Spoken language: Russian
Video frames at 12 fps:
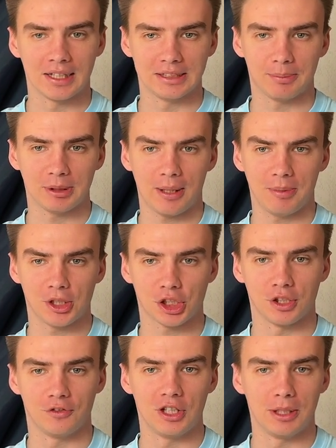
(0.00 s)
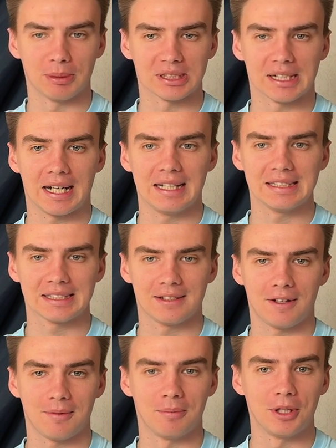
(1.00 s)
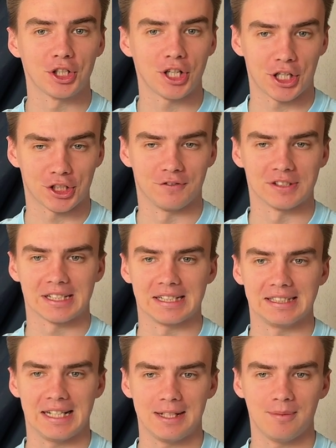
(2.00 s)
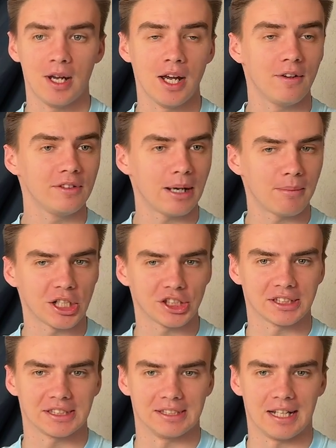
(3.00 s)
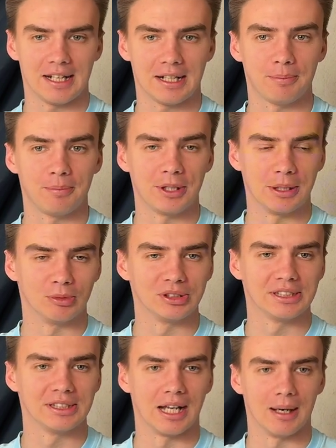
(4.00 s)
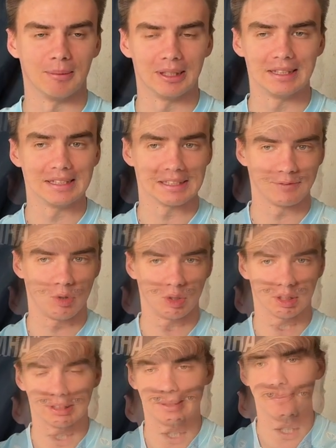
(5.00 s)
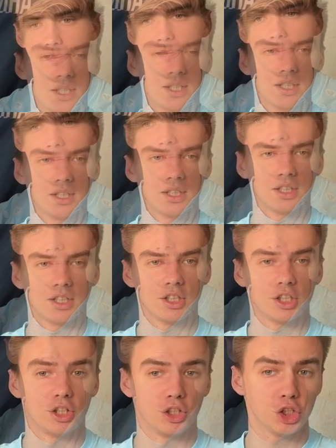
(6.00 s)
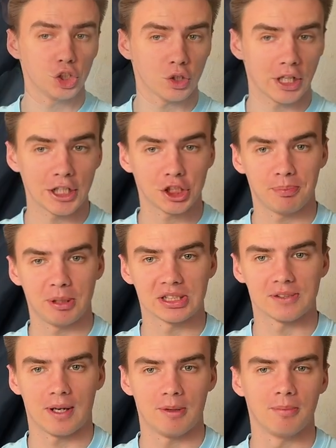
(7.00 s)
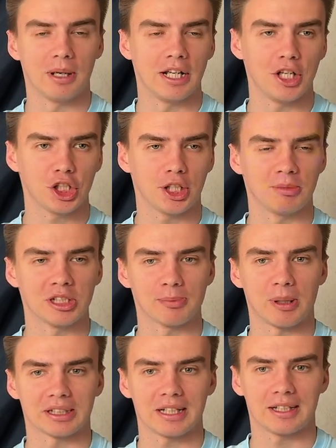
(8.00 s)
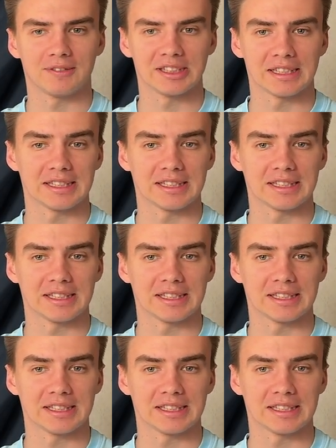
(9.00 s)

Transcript: где подопечные Филиппа Соколинского в ближайшем воскресенье в домашних стенах примут «Динамо» из Вологды. Еще раньше перед своими болельщиками на «Спартаковца»